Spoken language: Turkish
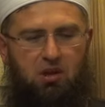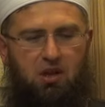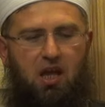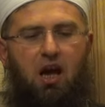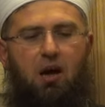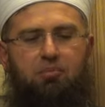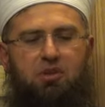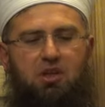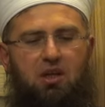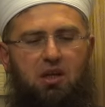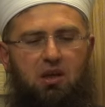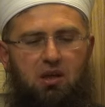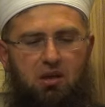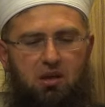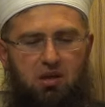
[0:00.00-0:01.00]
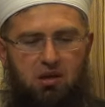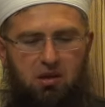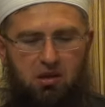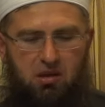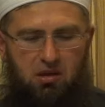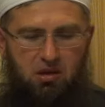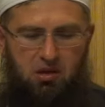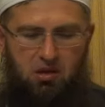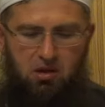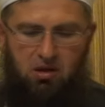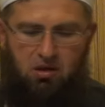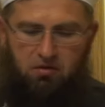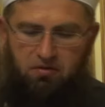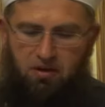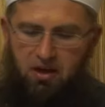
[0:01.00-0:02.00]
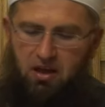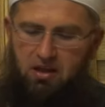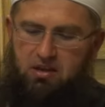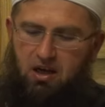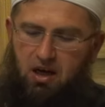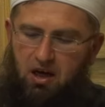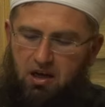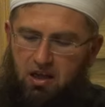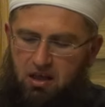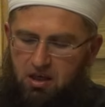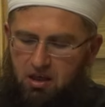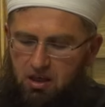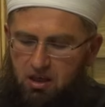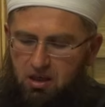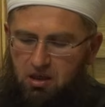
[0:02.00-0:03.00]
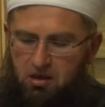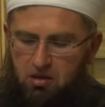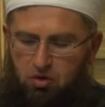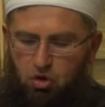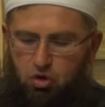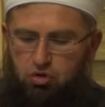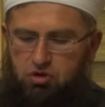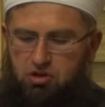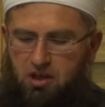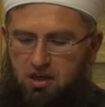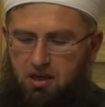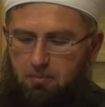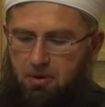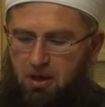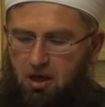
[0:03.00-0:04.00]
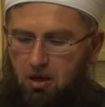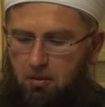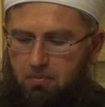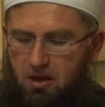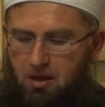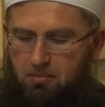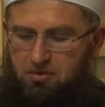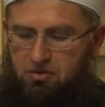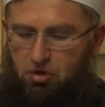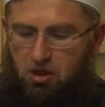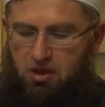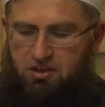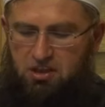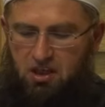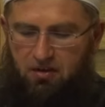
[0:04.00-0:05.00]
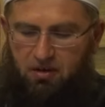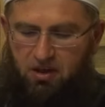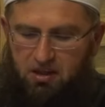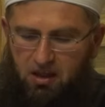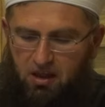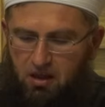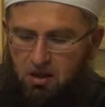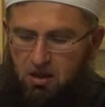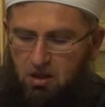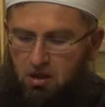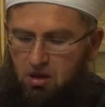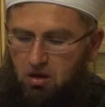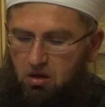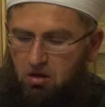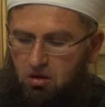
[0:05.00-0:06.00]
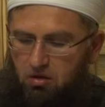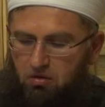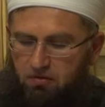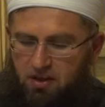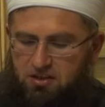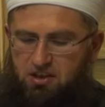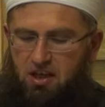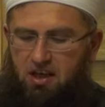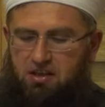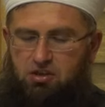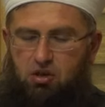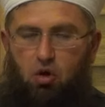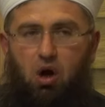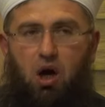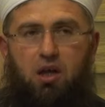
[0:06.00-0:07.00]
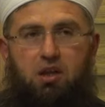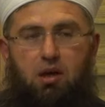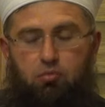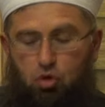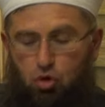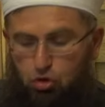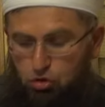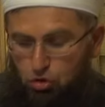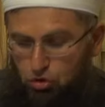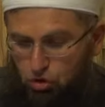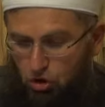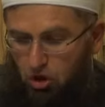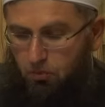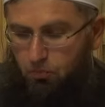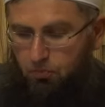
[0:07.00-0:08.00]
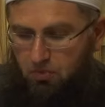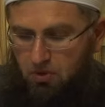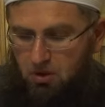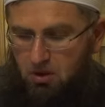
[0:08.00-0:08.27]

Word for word: ne yaptı? Feredde aleyhi onun üzerine peygamberimiz sonra çevirdi. Feceles. O adam da oturdu.